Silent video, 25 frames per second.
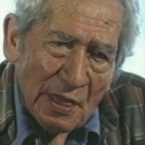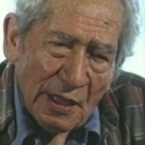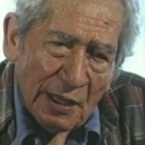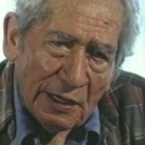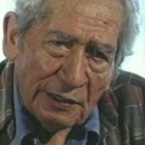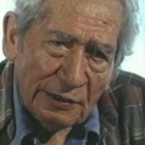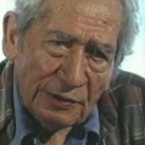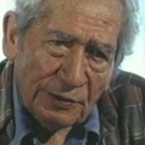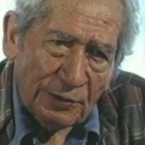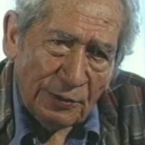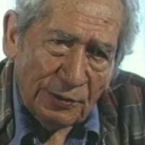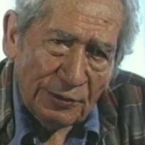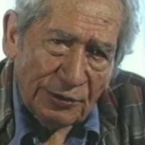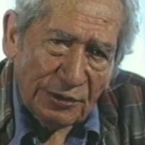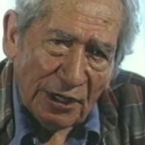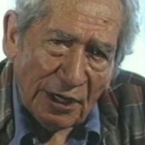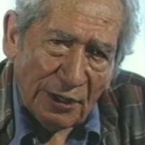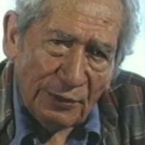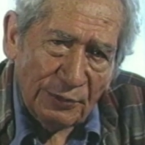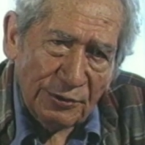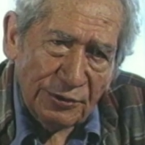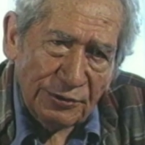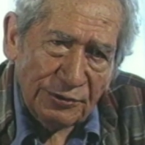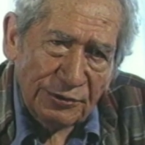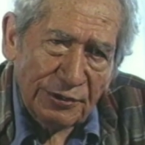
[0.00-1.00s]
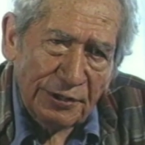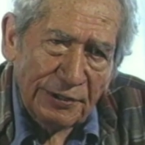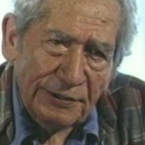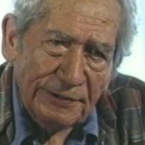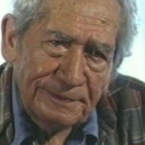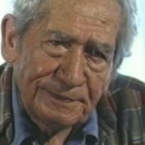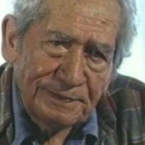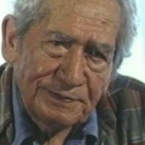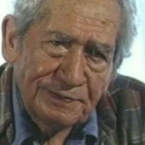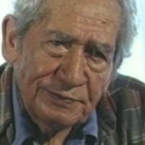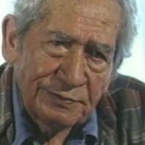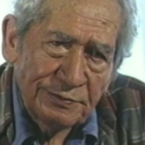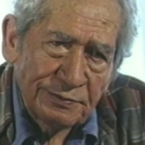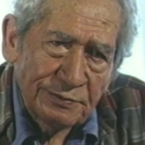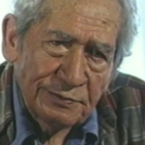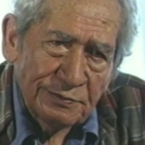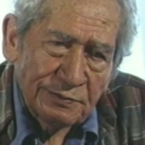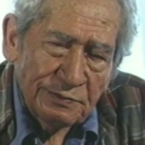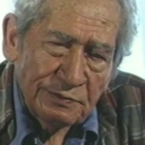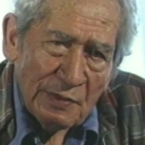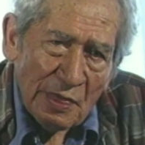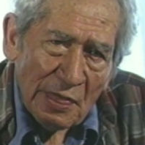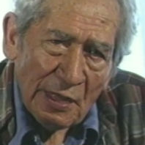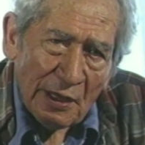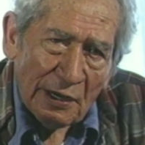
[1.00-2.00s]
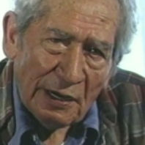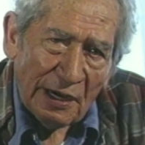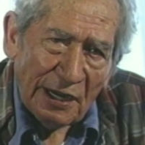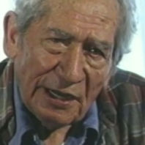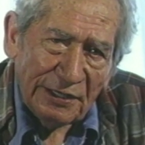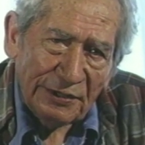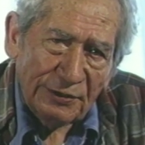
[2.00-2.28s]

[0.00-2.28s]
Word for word: encontramos que hay